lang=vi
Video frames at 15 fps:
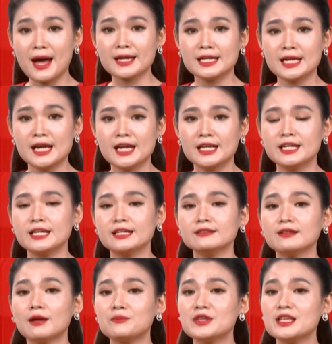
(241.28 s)
mai, khiến
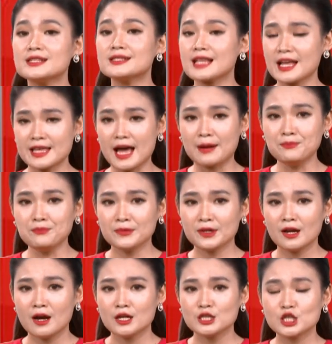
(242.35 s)
tầm nhìn xa giảm.
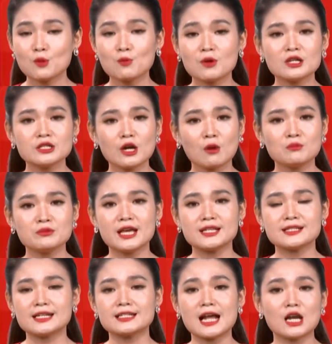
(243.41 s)
Trong cơn dông dễ
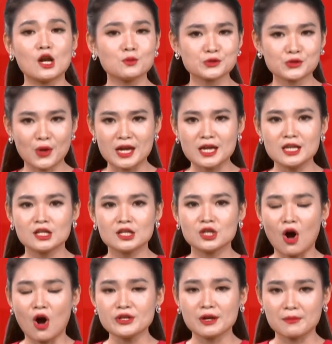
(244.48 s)
xảy ra lốc xoáy,
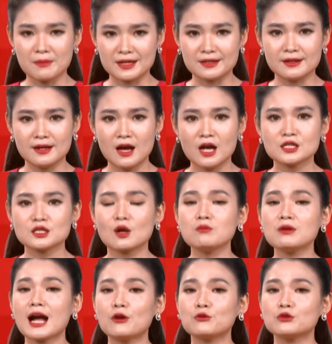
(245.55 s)
gió giật mạnh. Sóng
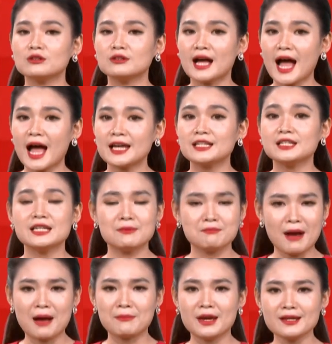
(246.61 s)
cao từ hai đến
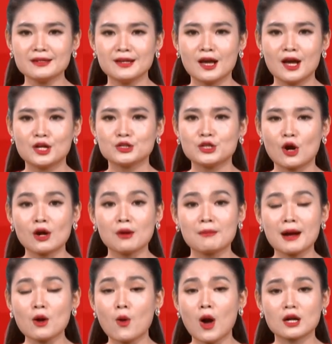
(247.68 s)
ba mét, gió Đông
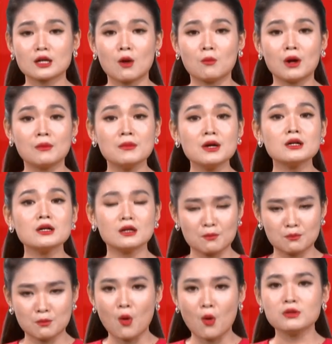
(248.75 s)
Bắc hoạt động ở mức
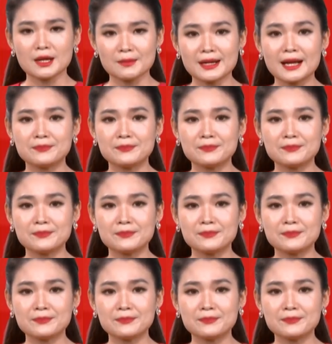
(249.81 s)
cấp bốn, cấp